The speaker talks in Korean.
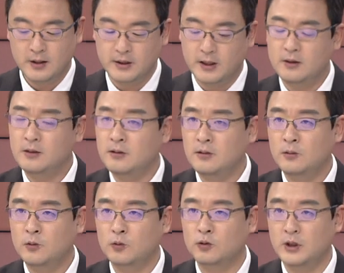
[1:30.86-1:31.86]

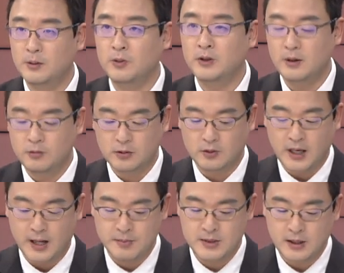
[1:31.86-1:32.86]
낸드는 또 이번 달부터
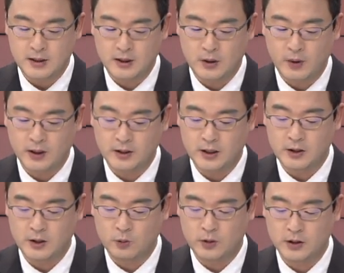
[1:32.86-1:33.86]
감산이 확대가
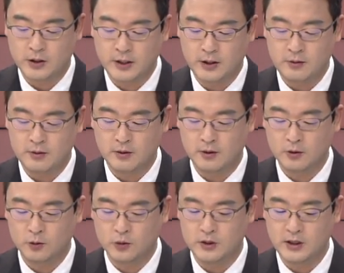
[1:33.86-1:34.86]
되고 있는데요.
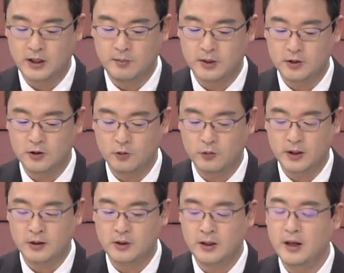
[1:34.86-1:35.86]
또 DRAM 같은
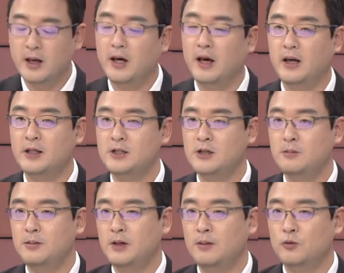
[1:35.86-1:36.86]
경우에는
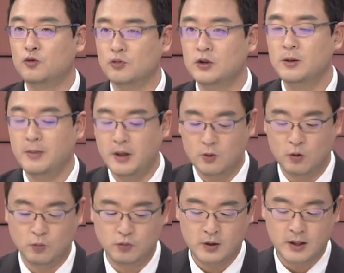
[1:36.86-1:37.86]
HBM 중심의
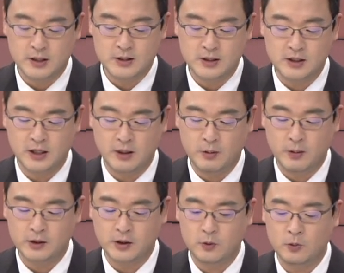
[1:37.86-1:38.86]
고부가 가치 DRAM의
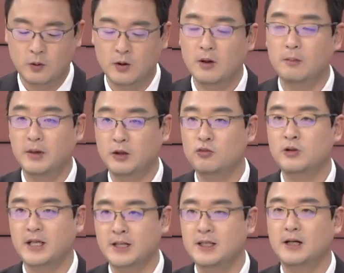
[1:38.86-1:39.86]
확대로 매출
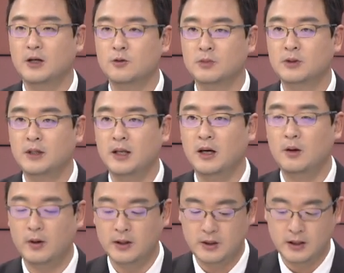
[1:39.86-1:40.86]
자체가 좀 크게
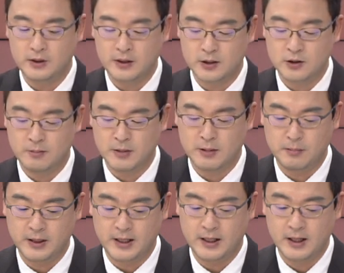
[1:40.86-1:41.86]
확대가 될
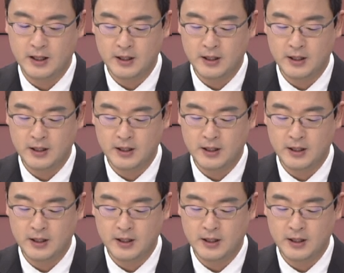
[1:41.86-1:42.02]
전망입니다.